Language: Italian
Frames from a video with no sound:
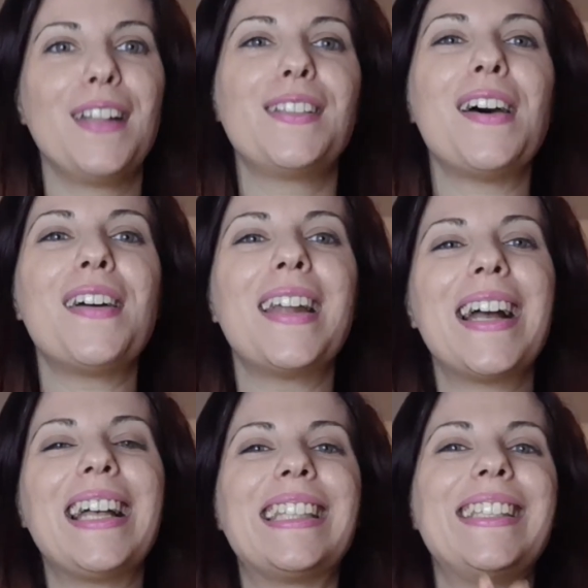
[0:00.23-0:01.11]
Ciao
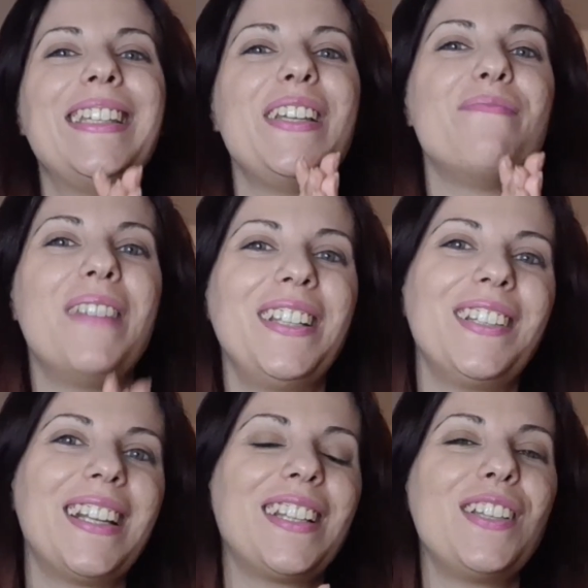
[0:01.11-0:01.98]
ragazzi,
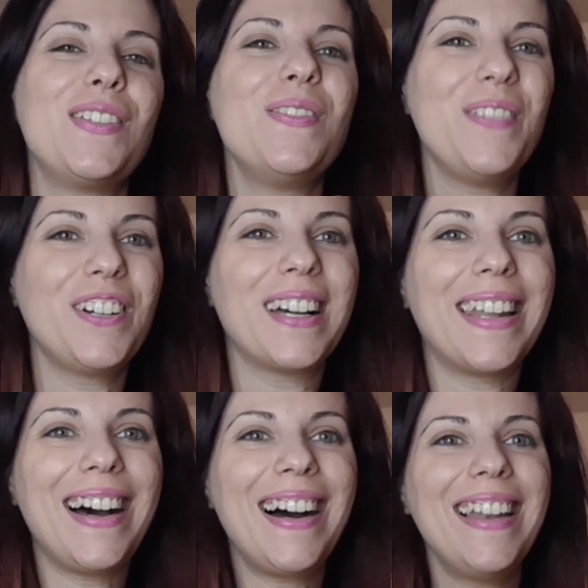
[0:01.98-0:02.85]
bentornati sul mio
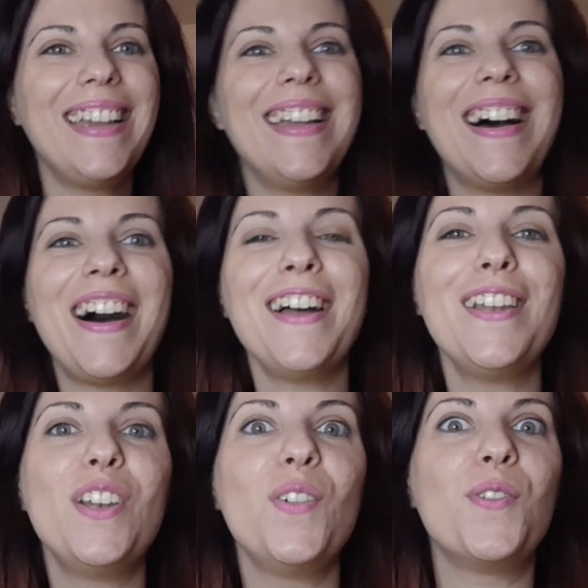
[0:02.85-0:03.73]
canale.
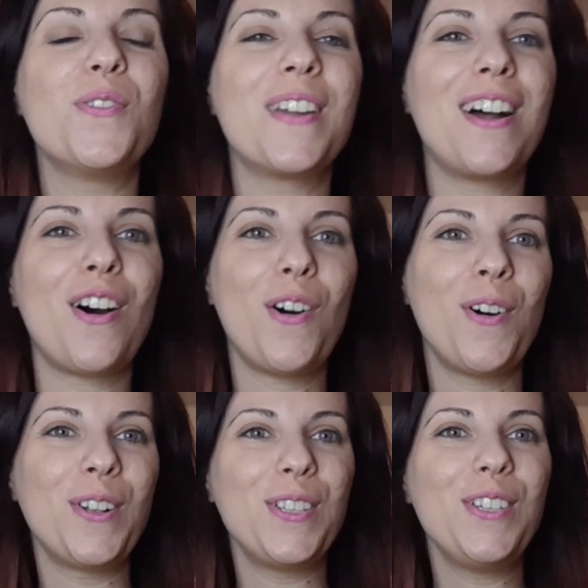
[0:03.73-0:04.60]
Allora,
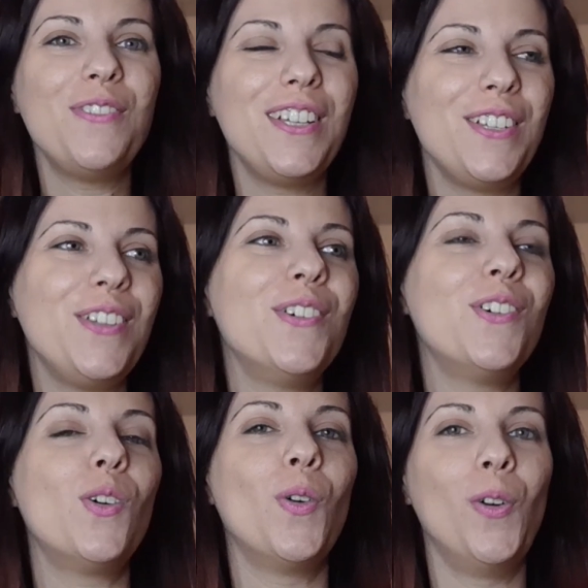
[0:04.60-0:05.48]
oggi
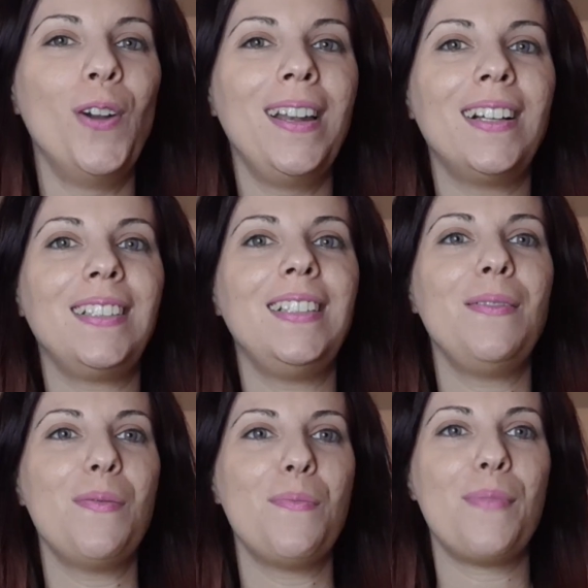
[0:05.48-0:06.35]
video haul
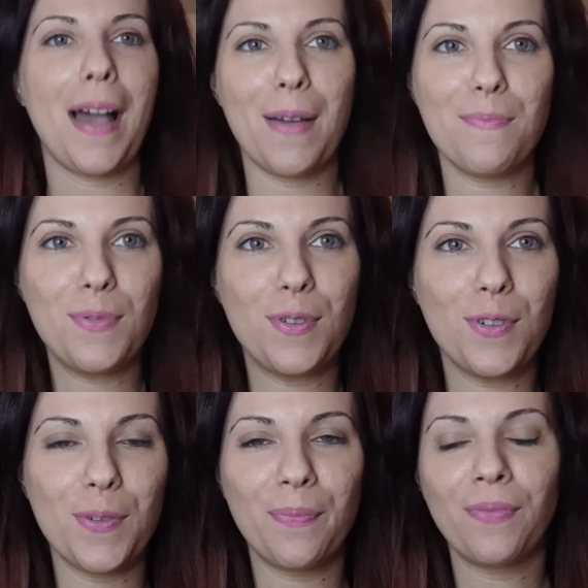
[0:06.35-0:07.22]
di
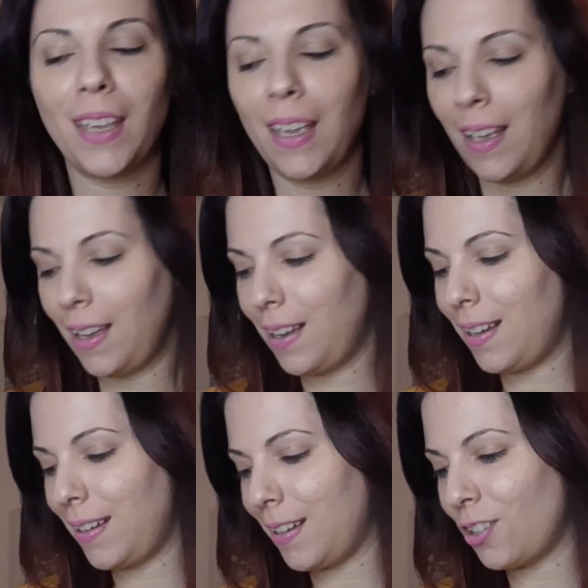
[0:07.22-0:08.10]
Pepco.
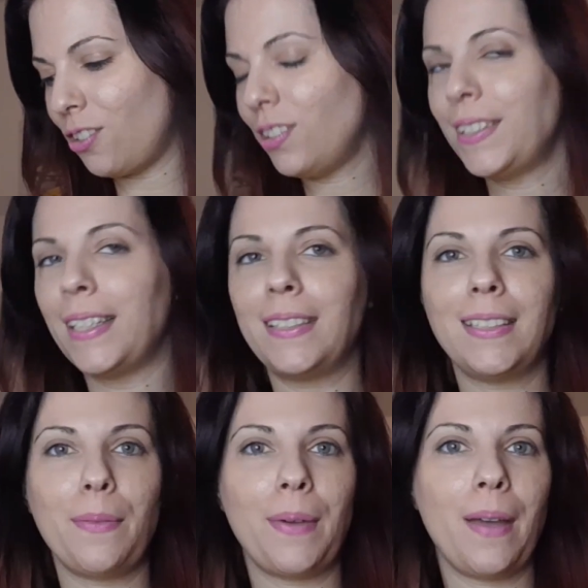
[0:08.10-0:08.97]
Uh, sono stata
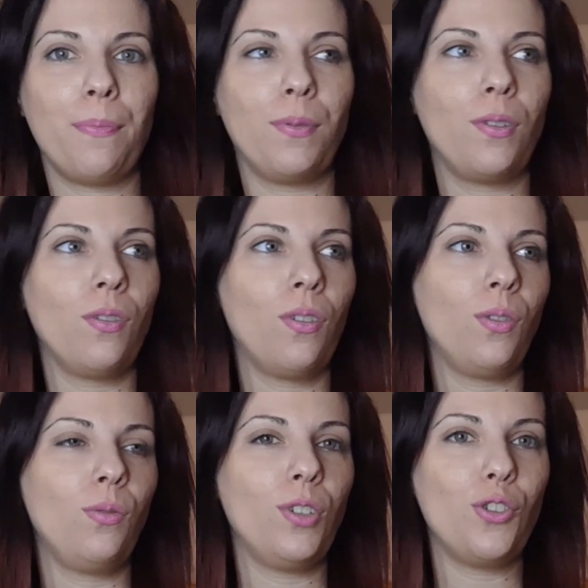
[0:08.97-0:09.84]
da
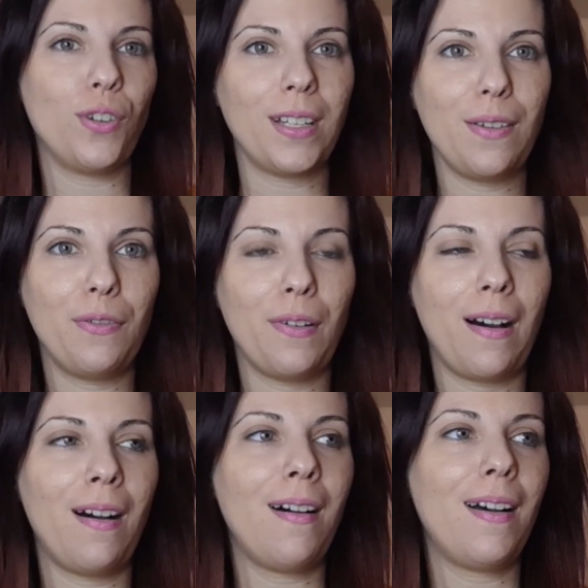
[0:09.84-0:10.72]
Pepco due giorni
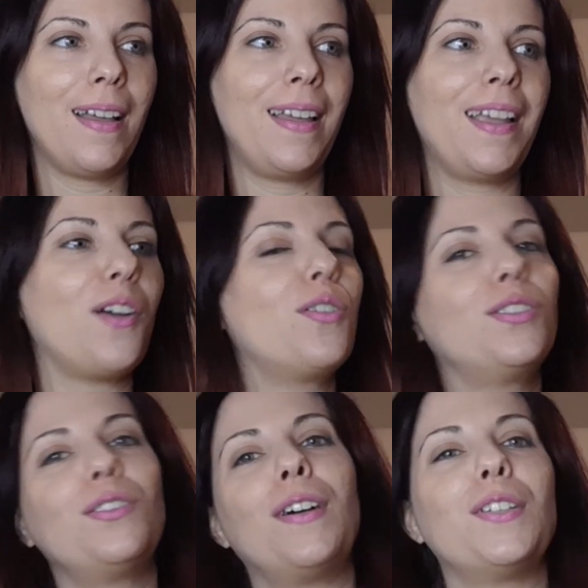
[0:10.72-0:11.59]
fa e ho
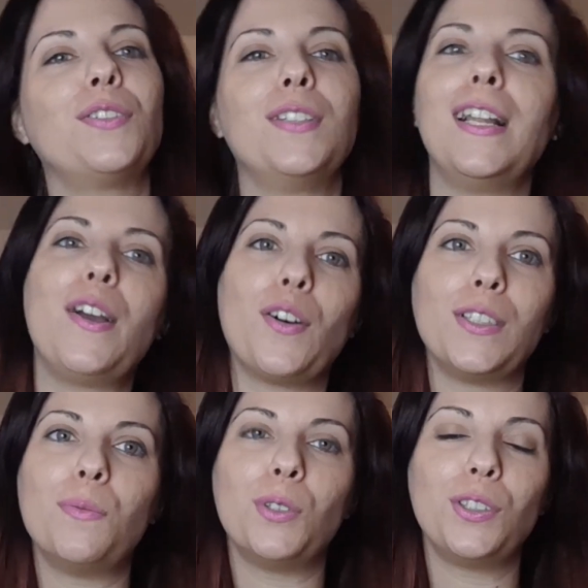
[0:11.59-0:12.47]
trovato delle
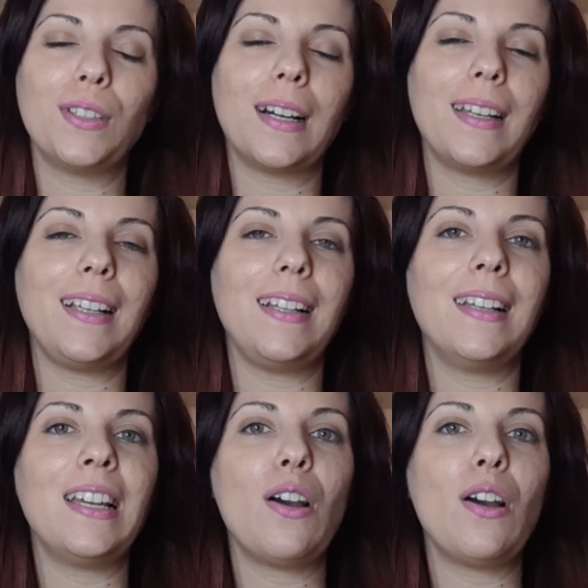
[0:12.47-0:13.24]
cose molto carine.